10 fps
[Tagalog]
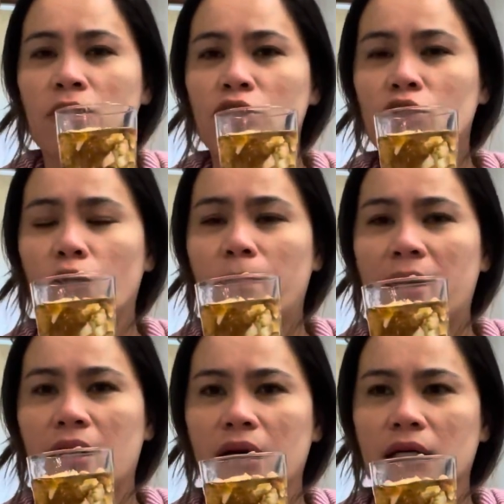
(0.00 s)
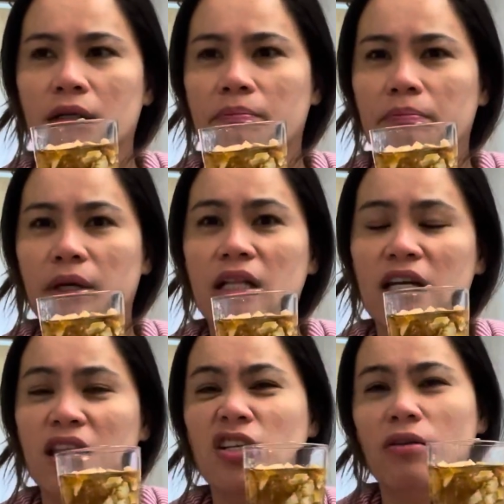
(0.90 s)
So, parang
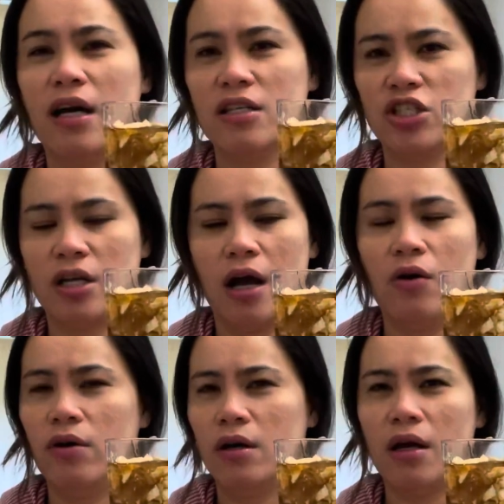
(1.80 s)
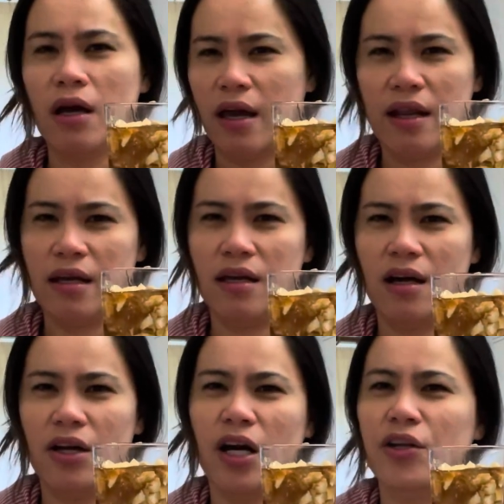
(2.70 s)
initin nyo lang siya or any,
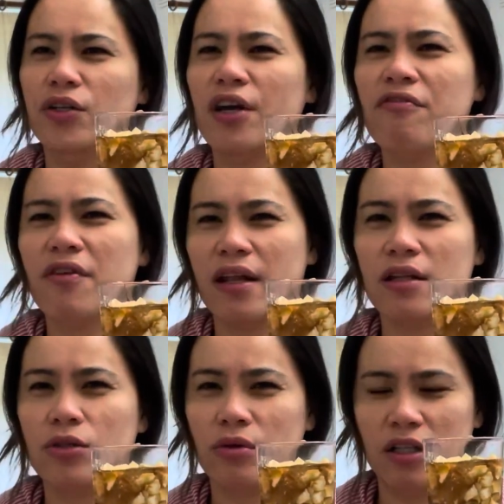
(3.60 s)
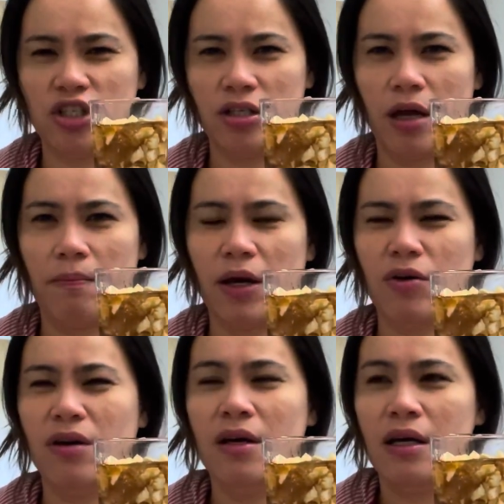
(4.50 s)
uh, I don't know if ready to eat siya.
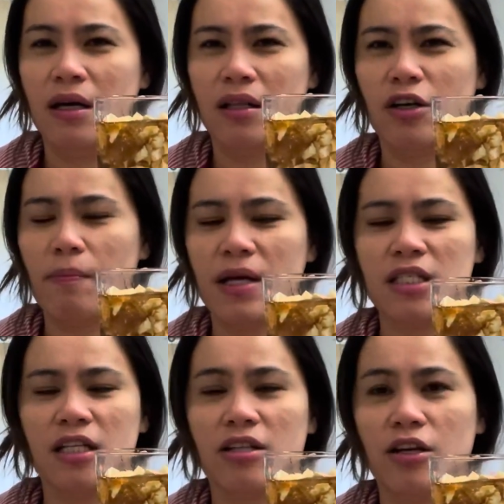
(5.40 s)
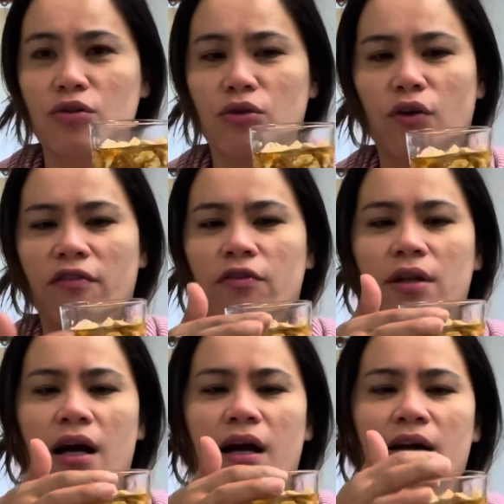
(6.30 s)
Pero, hindi ko pa sinatry yung tofu na